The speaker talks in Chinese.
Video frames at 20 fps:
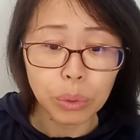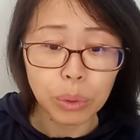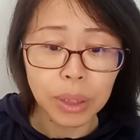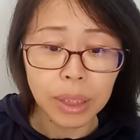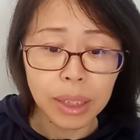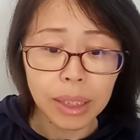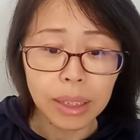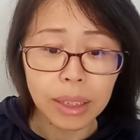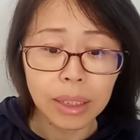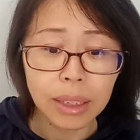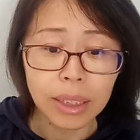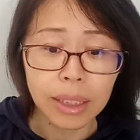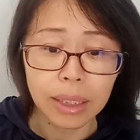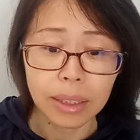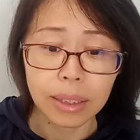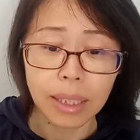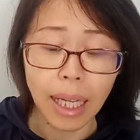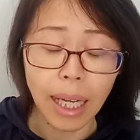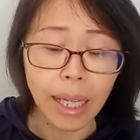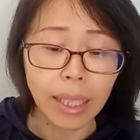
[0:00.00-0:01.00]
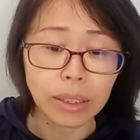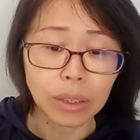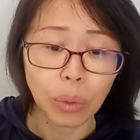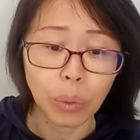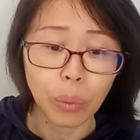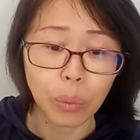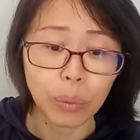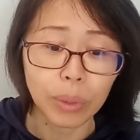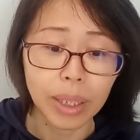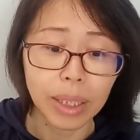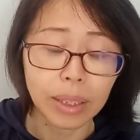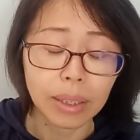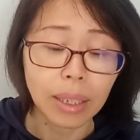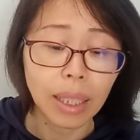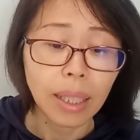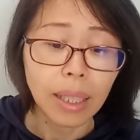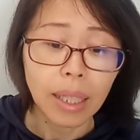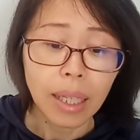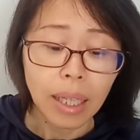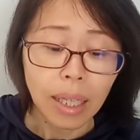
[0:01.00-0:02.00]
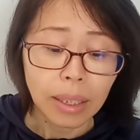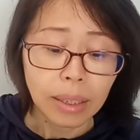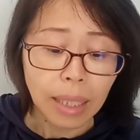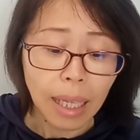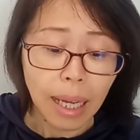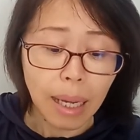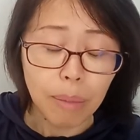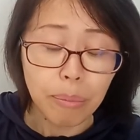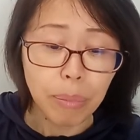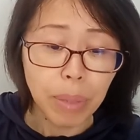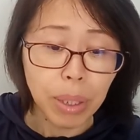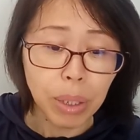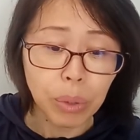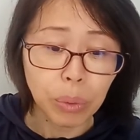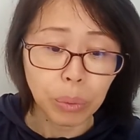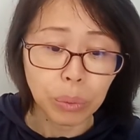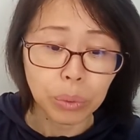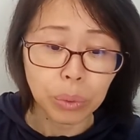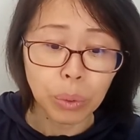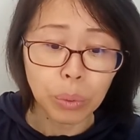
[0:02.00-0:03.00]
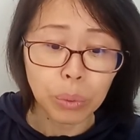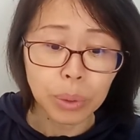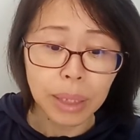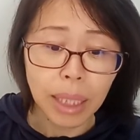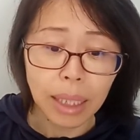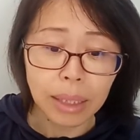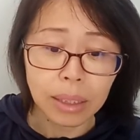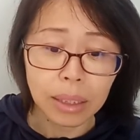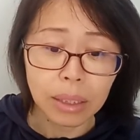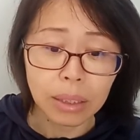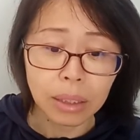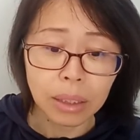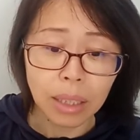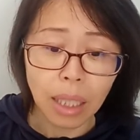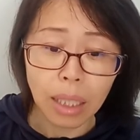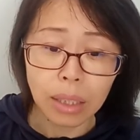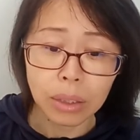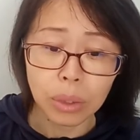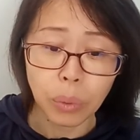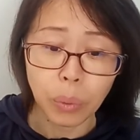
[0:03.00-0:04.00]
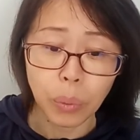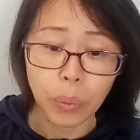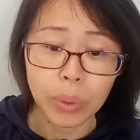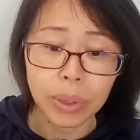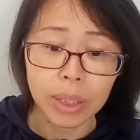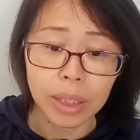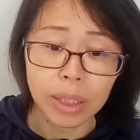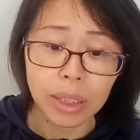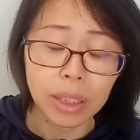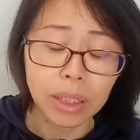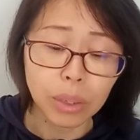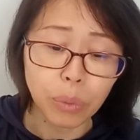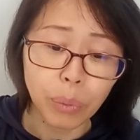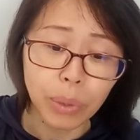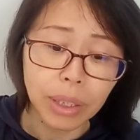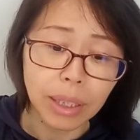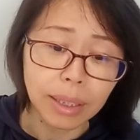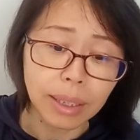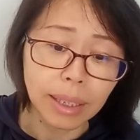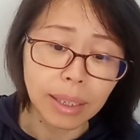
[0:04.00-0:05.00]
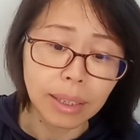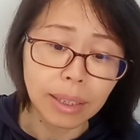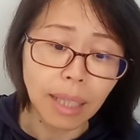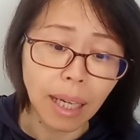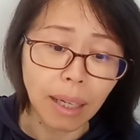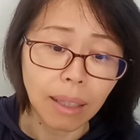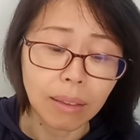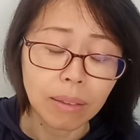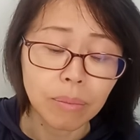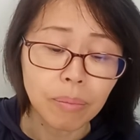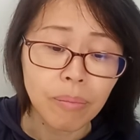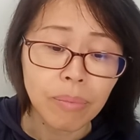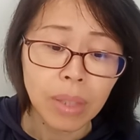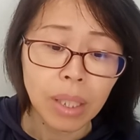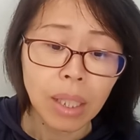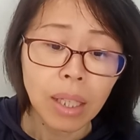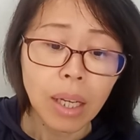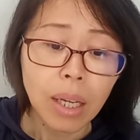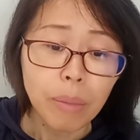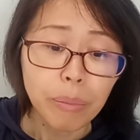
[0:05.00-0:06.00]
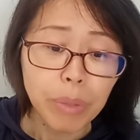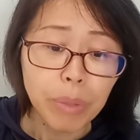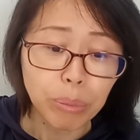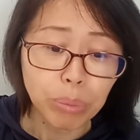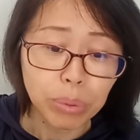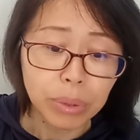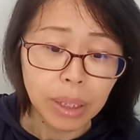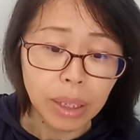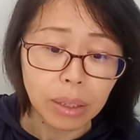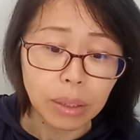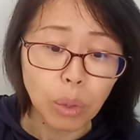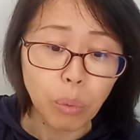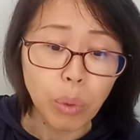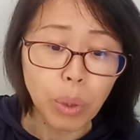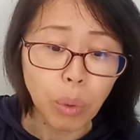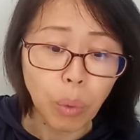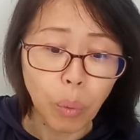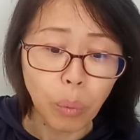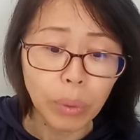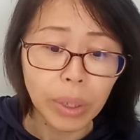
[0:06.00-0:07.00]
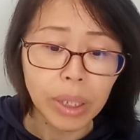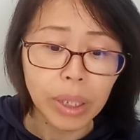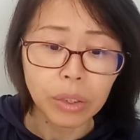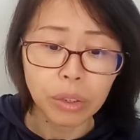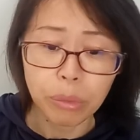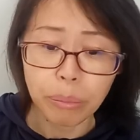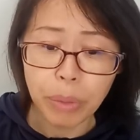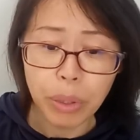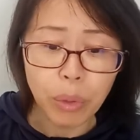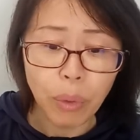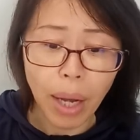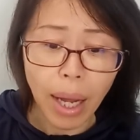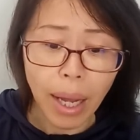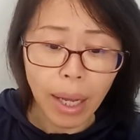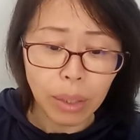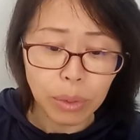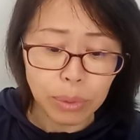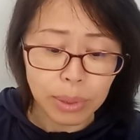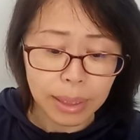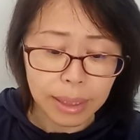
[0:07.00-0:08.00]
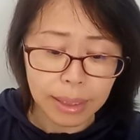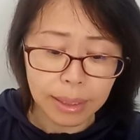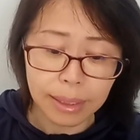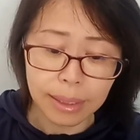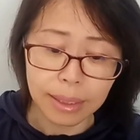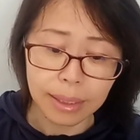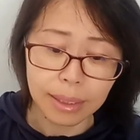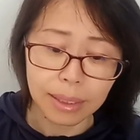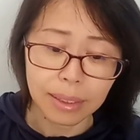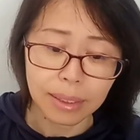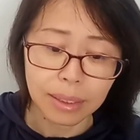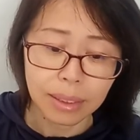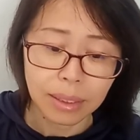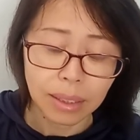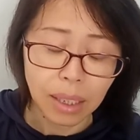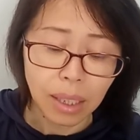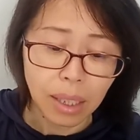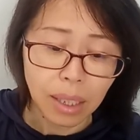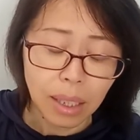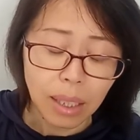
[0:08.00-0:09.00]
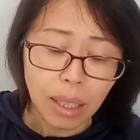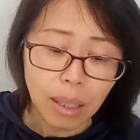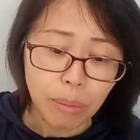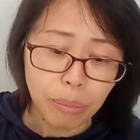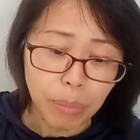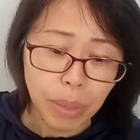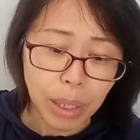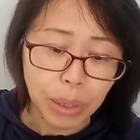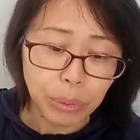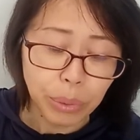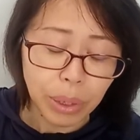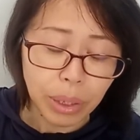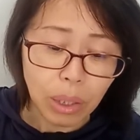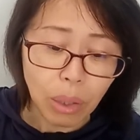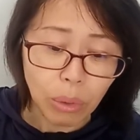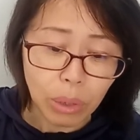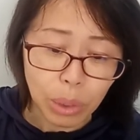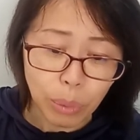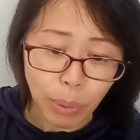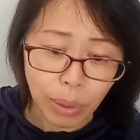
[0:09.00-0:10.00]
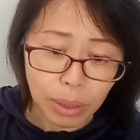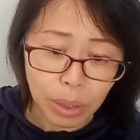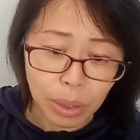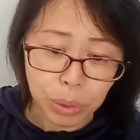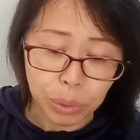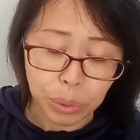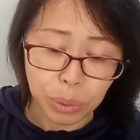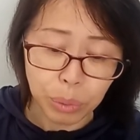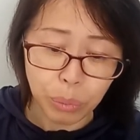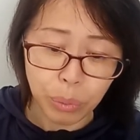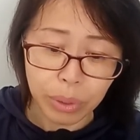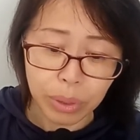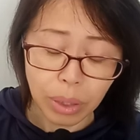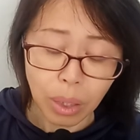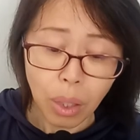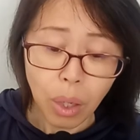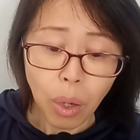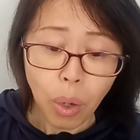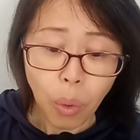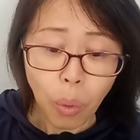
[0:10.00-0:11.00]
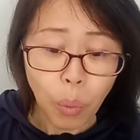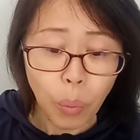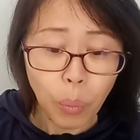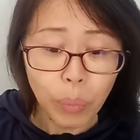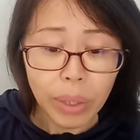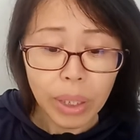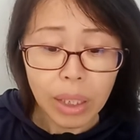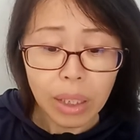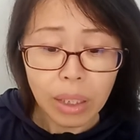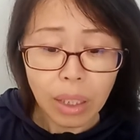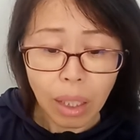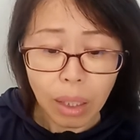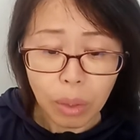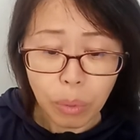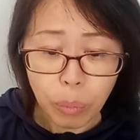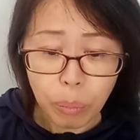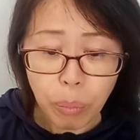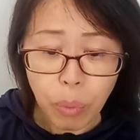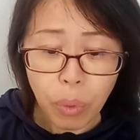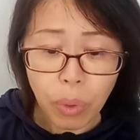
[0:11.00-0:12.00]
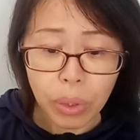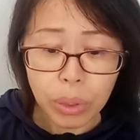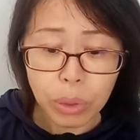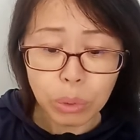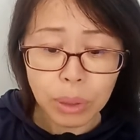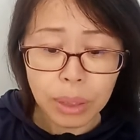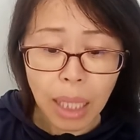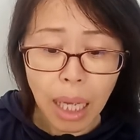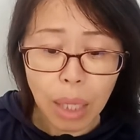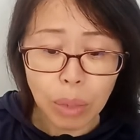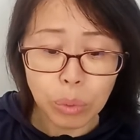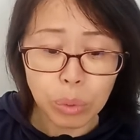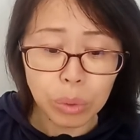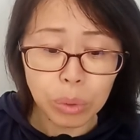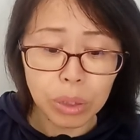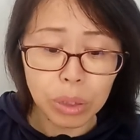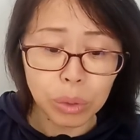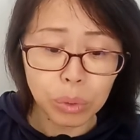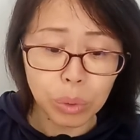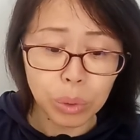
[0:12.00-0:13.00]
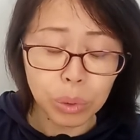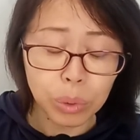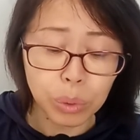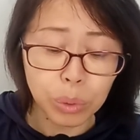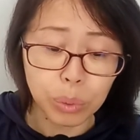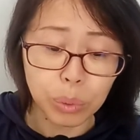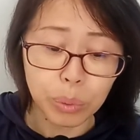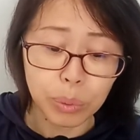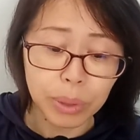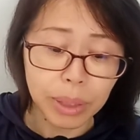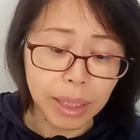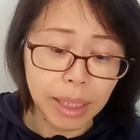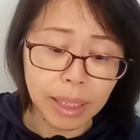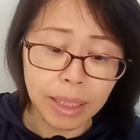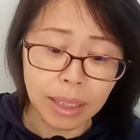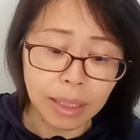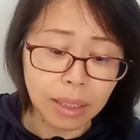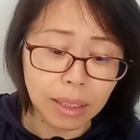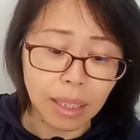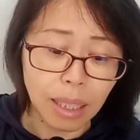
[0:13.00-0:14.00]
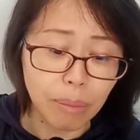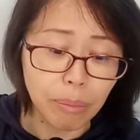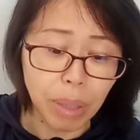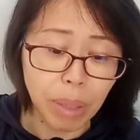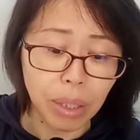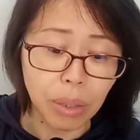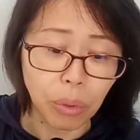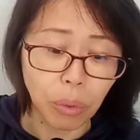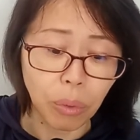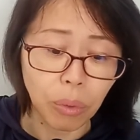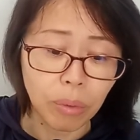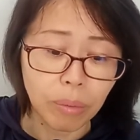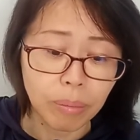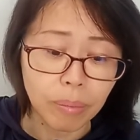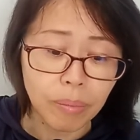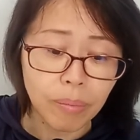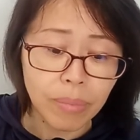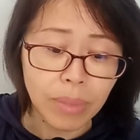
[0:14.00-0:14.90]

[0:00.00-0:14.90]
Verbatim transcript: 旧深情的爱着红林，他没有痛下身杀手，只是一味的抵挡，并不停的问红林有没有爱过自己。面对高丽王的询问，红林冷漠又残酷的说出一次也没有。